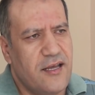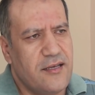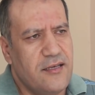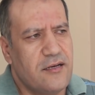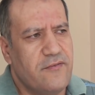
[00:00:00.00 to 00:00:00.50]

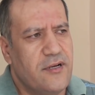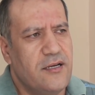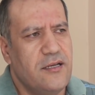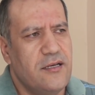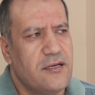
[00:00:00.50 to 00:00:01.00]

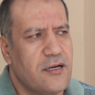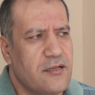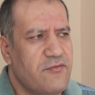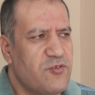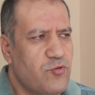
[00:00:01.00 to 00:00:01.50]
реагировали,
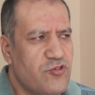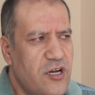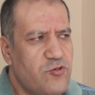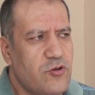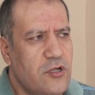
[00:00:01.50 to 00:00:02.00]
как-то
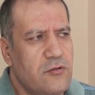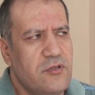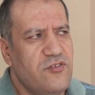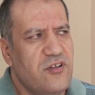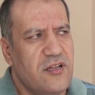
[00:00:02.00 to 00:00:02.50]
возбуждались
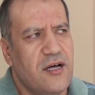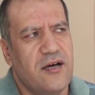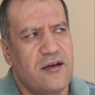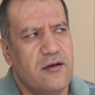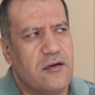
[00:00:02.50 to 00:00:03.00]
уголовные
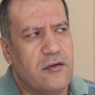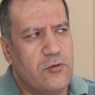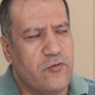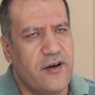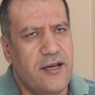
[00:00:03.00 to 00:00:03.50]
дела,
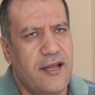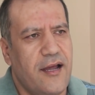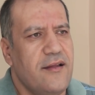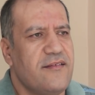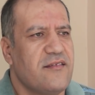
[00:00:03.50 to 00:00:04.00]

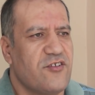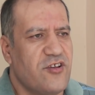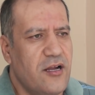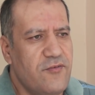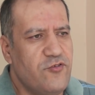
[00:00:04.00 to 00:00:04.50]
увольнялись,
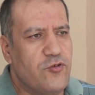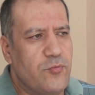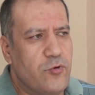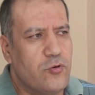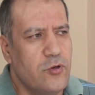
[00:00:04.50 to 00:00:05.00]
сажали в
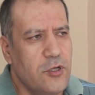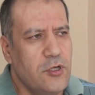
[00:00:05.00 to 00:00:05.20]
тюрьму.